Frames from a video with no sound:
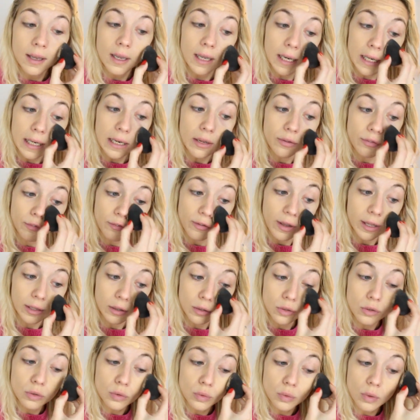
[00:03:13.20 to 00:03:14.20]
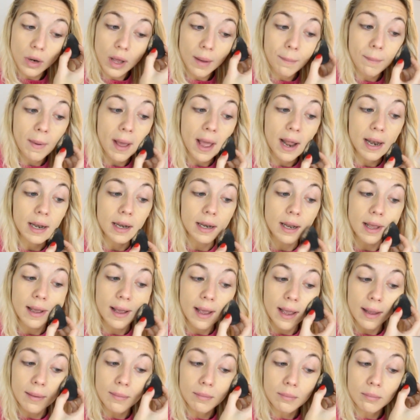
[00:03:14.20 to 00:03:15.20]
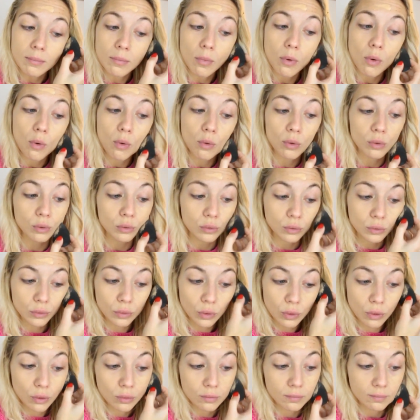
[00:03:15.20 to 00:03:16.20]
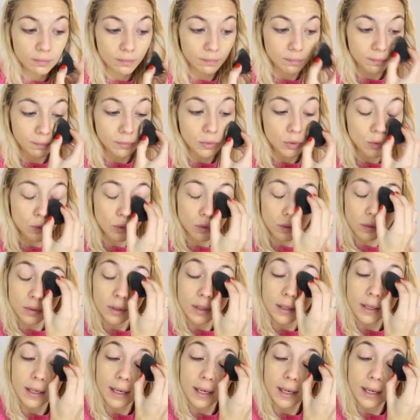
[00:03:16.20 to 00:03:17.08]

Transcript: l'effetto sulla pelle è molto più